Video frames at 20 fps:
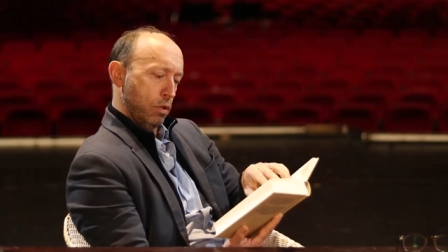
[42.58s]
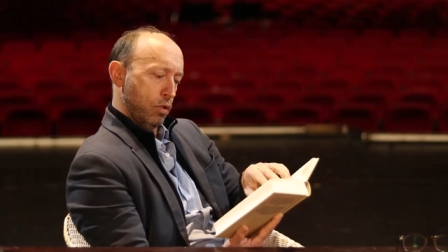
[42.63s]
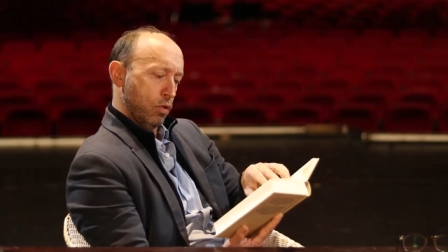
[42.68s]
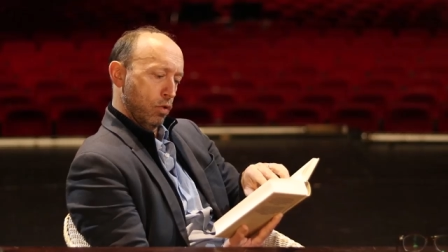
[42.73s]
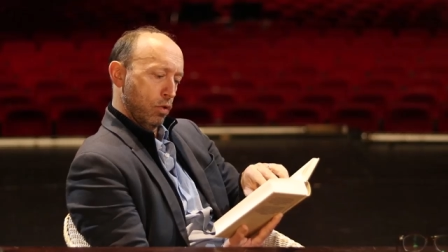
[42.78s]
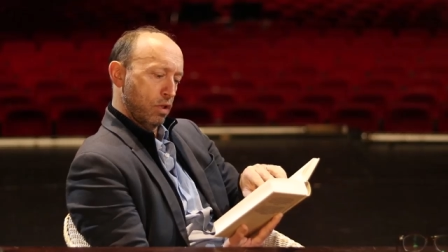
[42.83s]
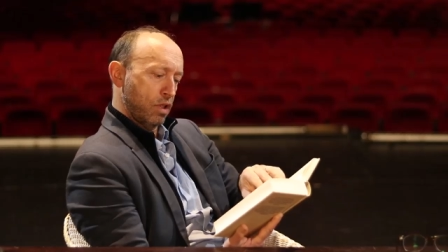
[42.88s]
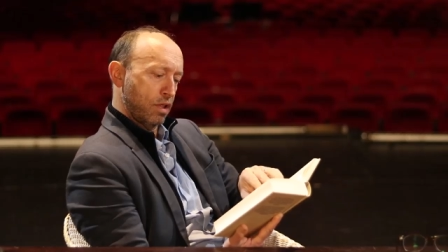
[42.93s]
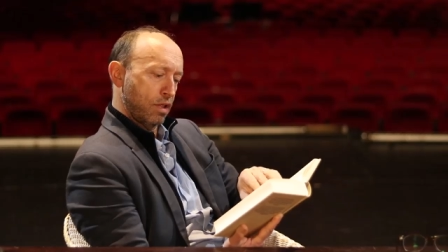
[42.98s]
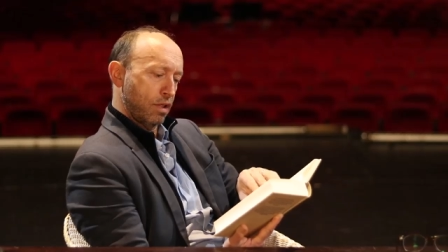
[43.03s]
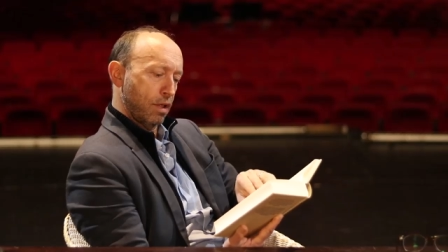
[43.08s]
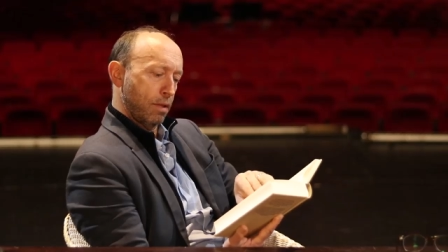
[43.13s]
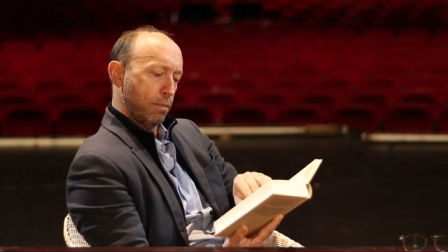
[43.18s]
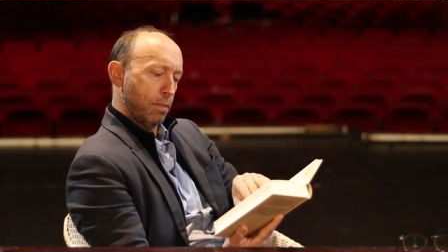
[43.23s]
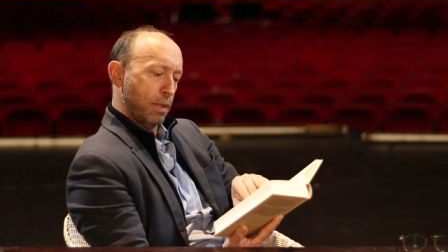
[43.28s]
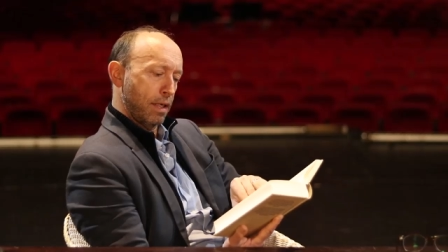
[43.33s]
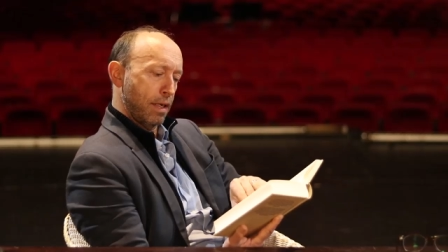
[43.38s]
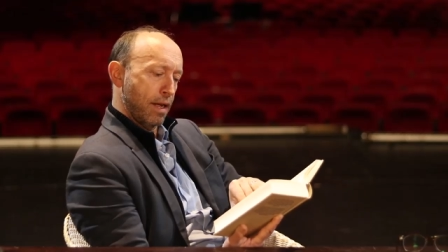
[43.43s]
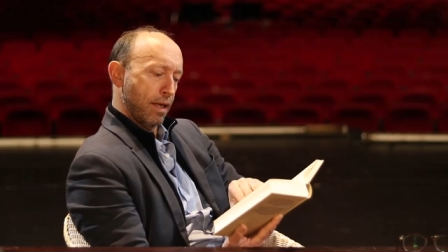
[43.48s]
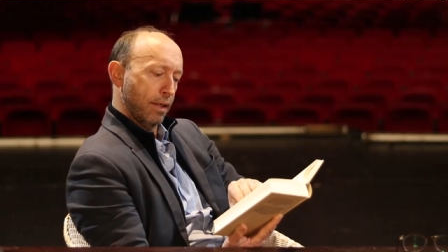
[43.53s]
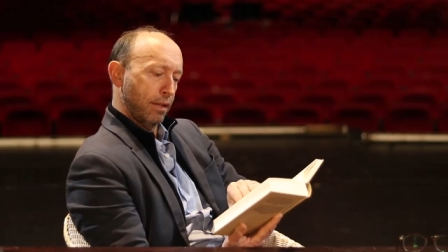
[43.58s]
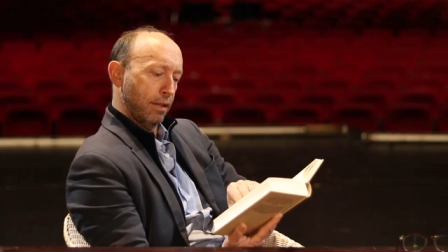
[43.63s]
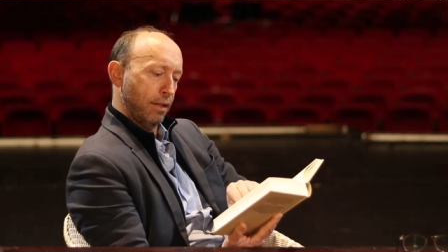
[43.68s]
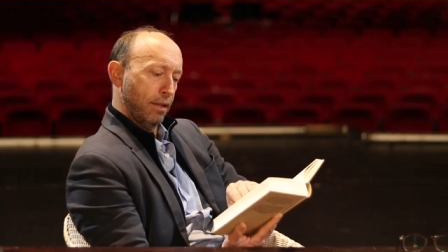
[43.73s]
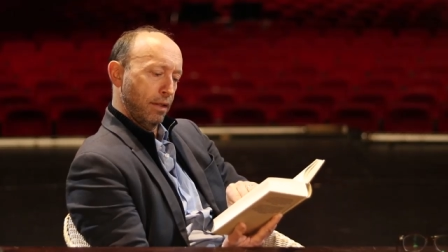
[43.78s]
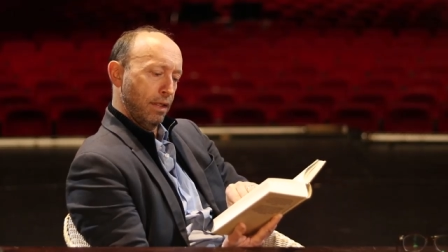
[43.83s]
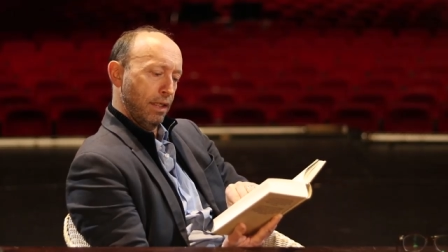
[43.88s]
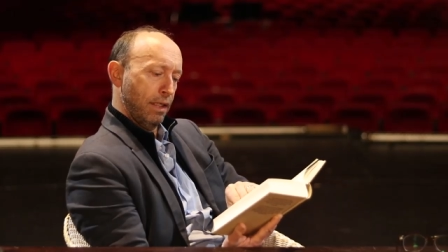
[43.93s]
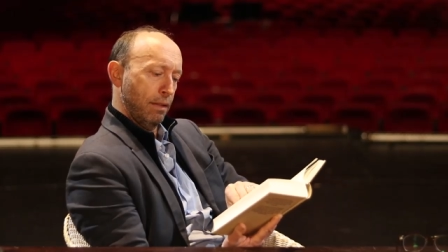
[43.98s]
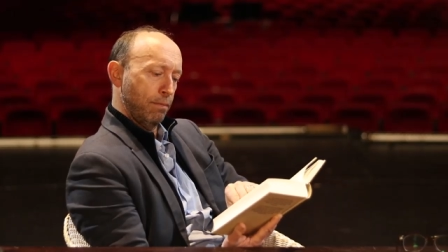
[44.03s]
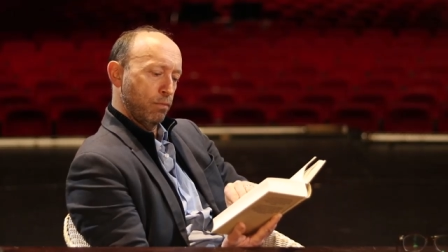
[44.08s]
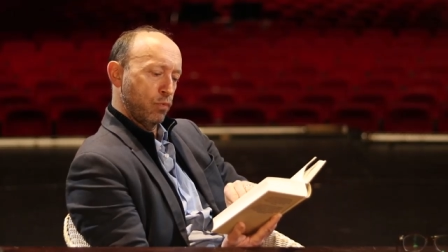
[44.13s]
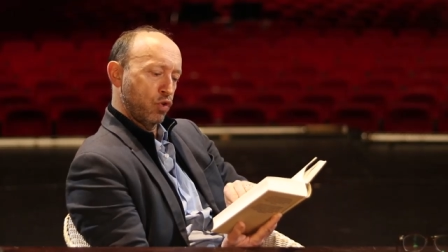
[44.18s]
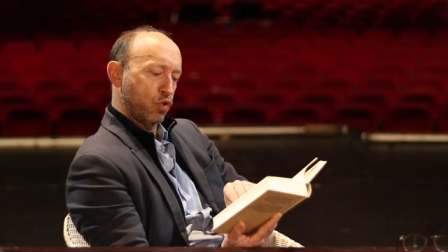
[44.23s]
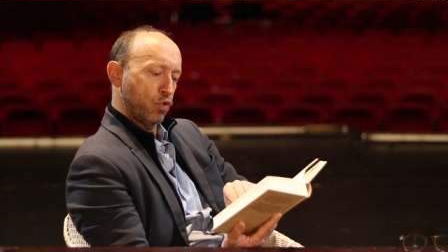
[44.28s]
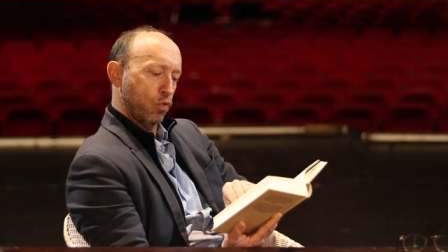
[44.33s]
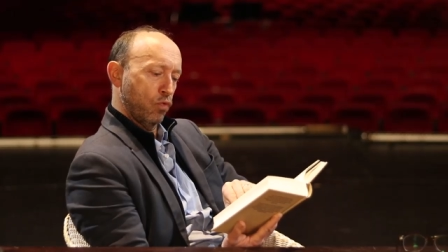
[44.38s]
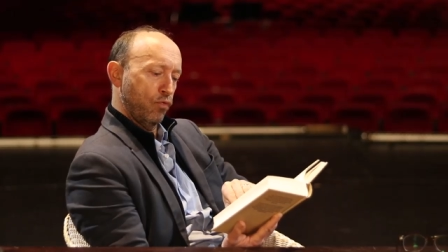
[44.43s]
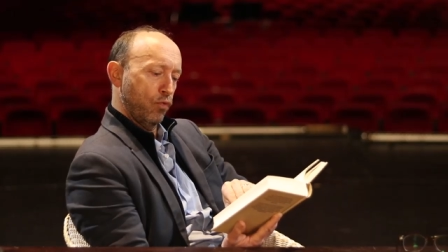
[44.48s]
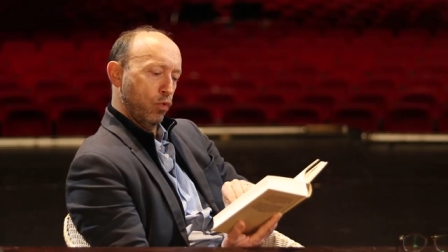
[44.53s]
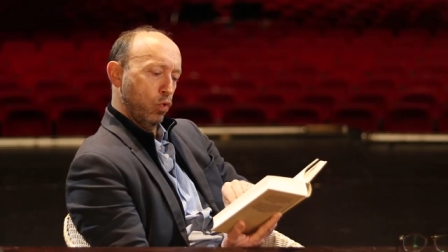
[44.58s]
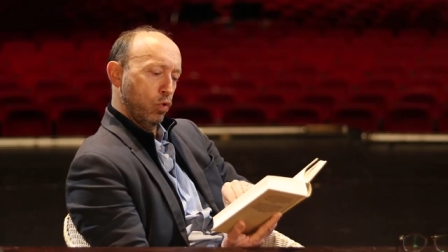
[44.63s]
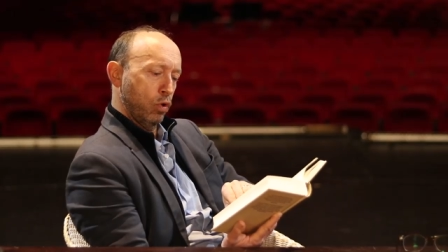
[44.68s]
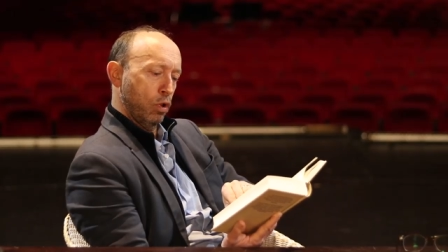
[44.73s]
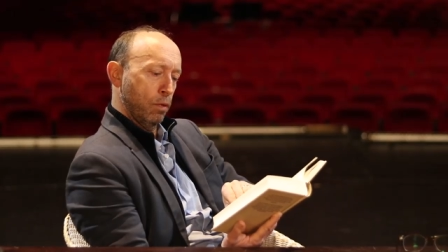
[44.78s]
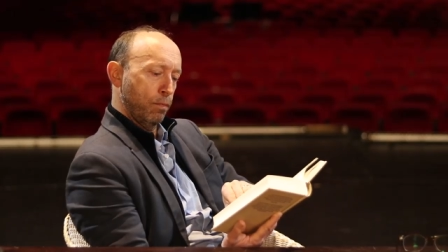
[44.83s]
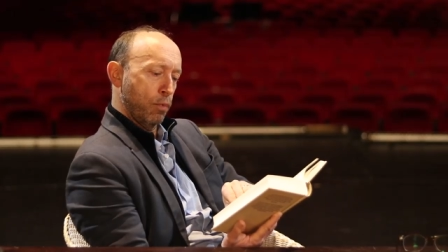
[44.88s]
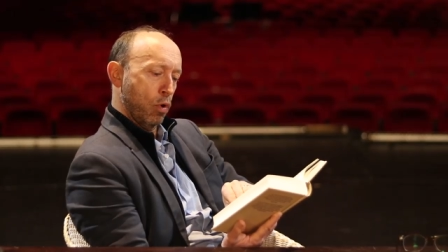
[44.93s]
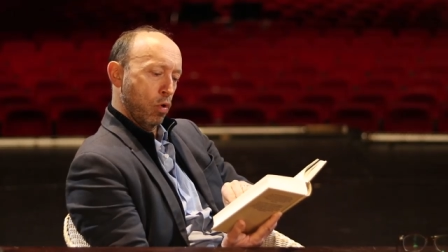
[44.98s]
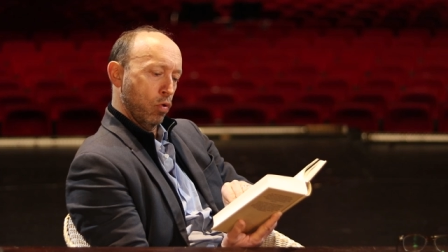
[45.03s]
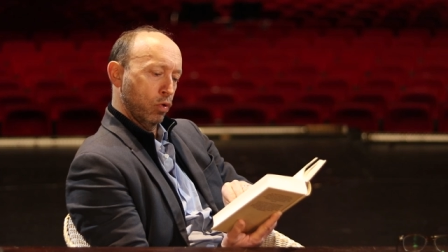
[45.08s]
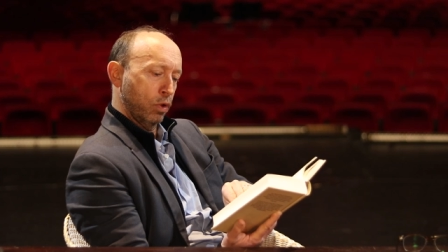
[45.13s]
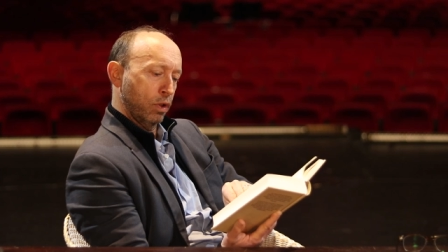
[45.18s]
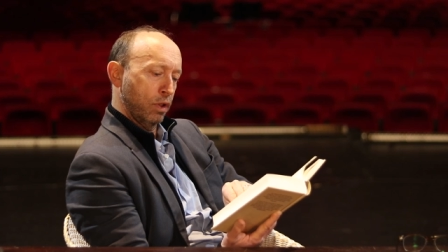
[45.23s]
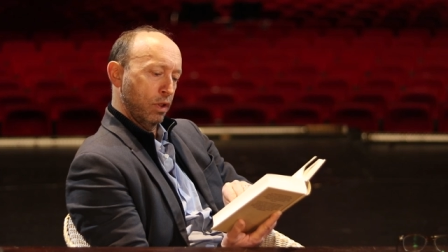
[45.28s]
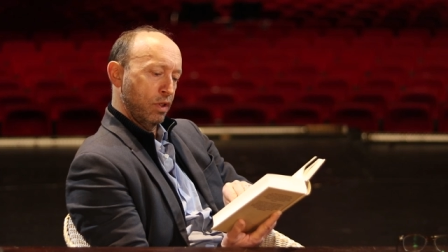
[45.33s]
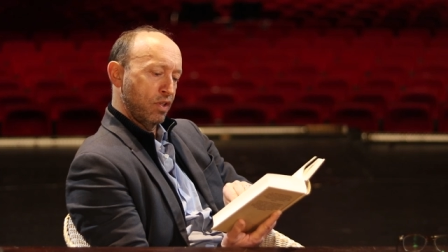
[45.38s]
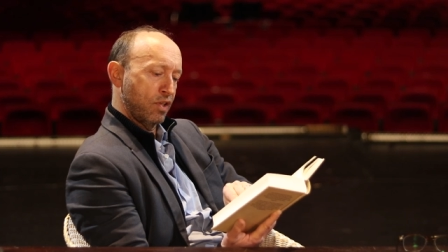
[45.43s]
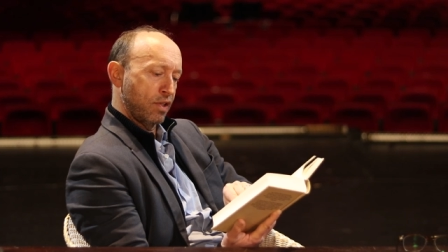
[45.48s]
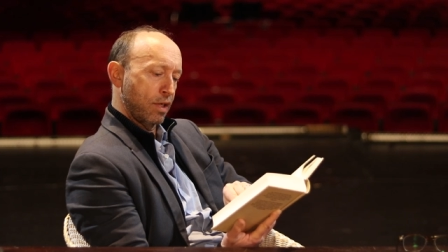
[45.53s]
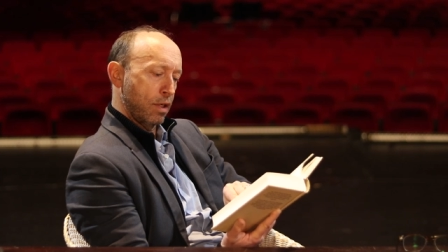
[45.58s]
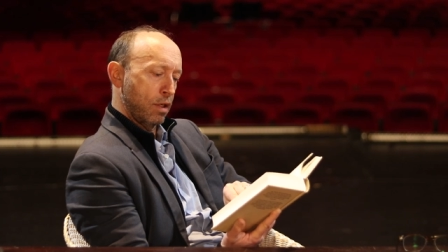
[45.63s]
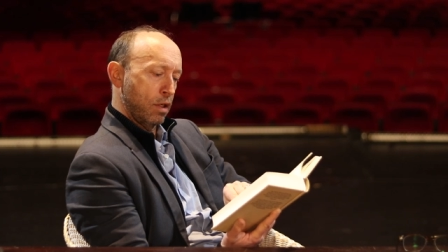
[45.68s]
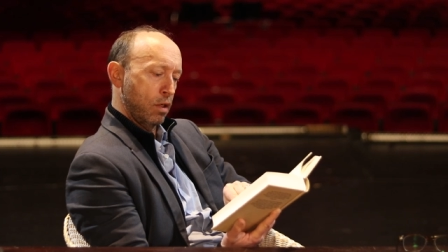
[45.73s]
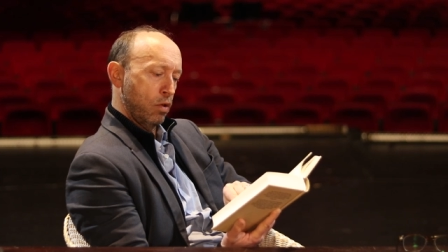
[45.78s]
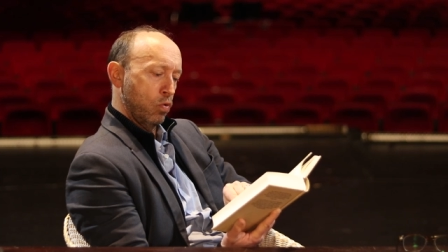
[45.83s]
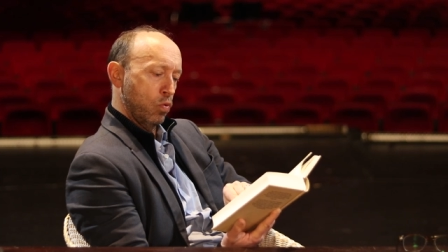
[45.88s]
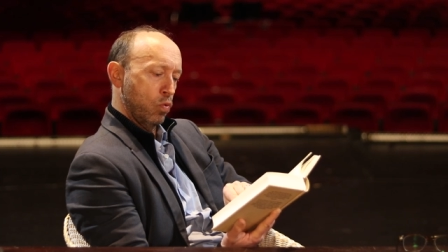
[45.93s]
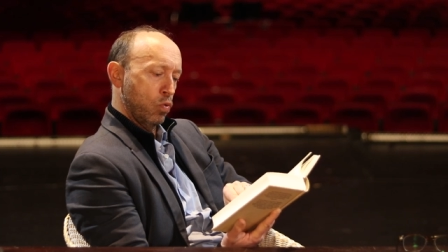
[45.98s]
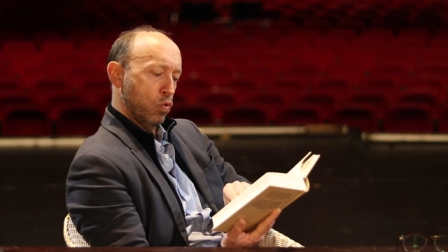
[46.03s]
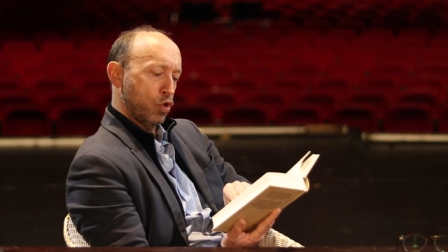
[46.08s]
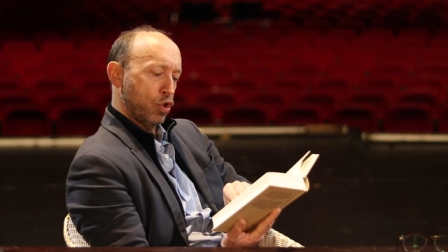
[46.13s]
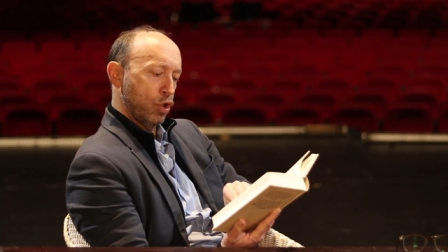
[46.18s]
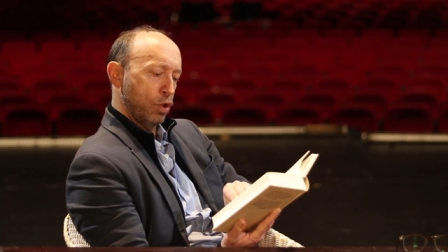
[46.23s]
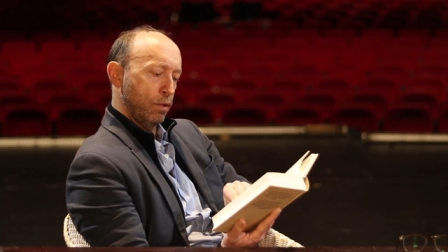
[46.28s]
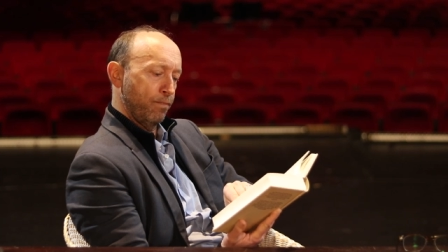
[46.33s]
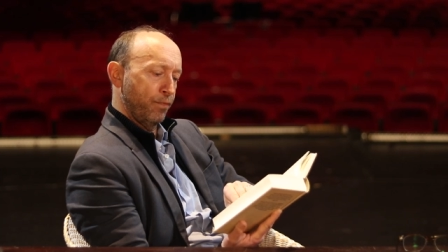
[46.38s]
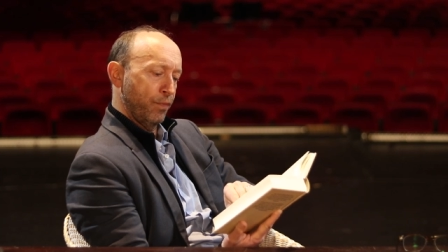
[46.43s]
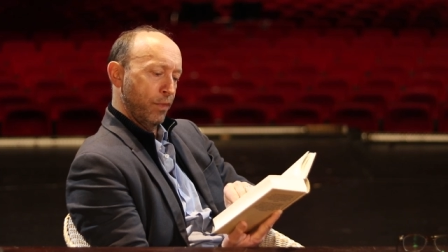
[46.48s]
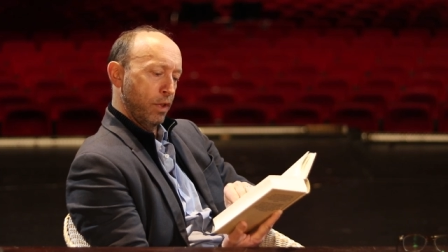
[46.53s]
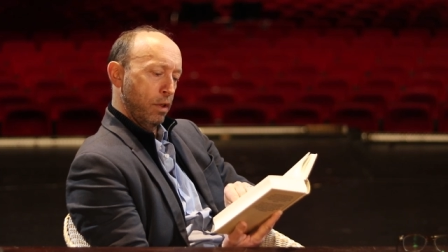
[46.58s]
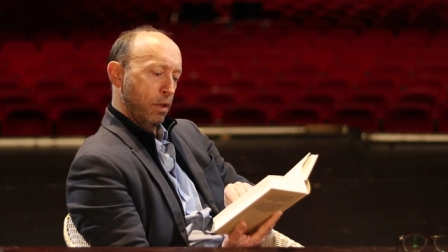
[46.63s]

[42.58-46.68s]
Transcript: Sonst aber lag er ebenso wohlgeborgen in seiner Loge,